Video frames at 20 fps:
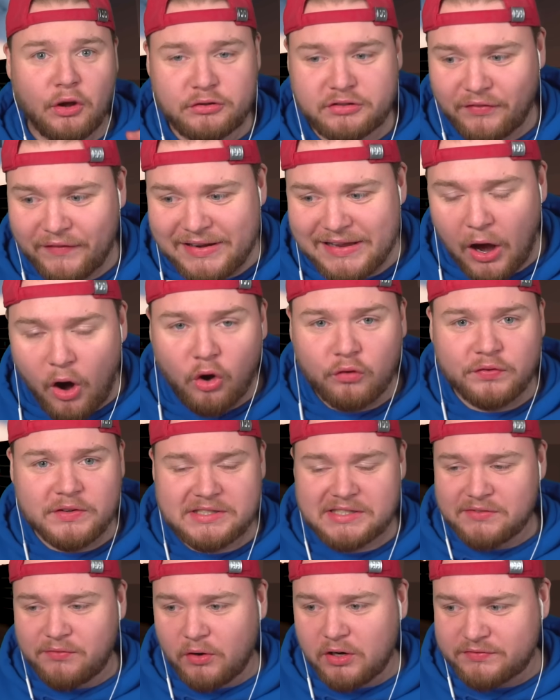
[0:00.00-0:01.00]
Leute, wenn ihr auch
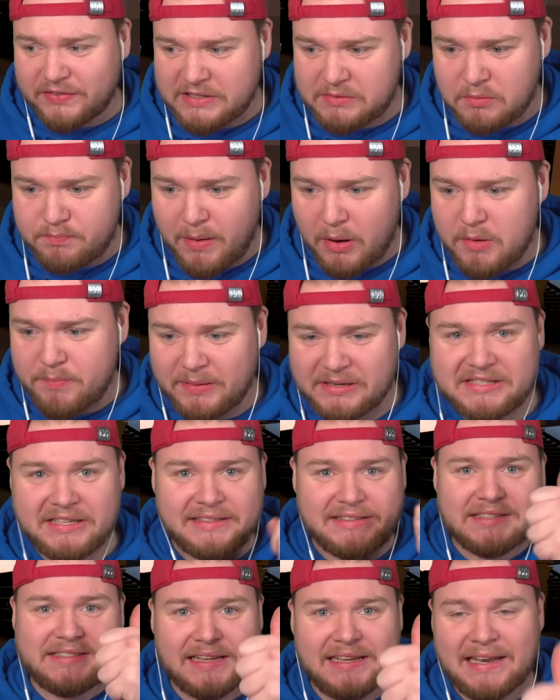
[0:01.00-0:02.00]
wissen wollt, was mit Barry
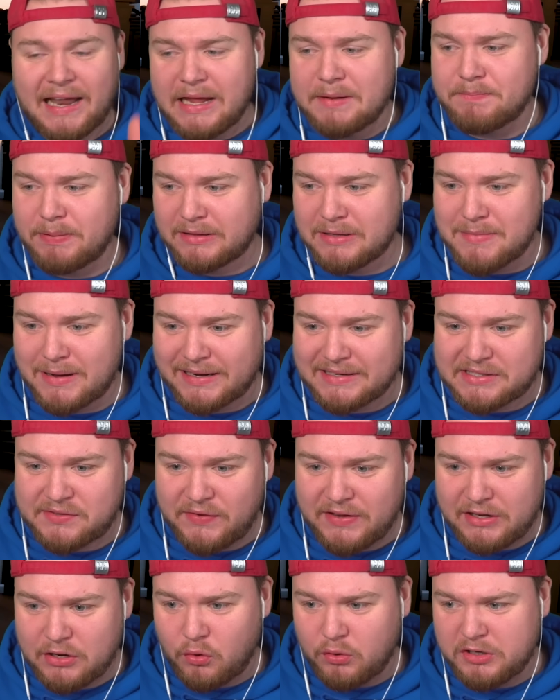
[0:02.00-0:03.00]
passiert ist, dann like bitte mal das
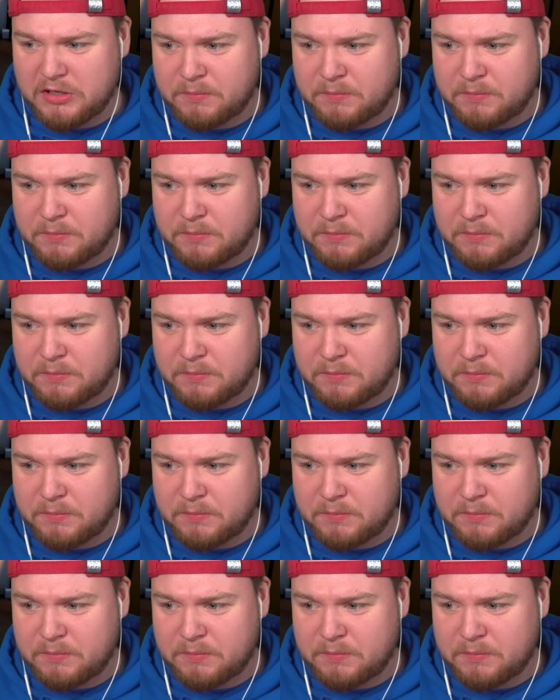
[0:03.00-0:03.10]
Video.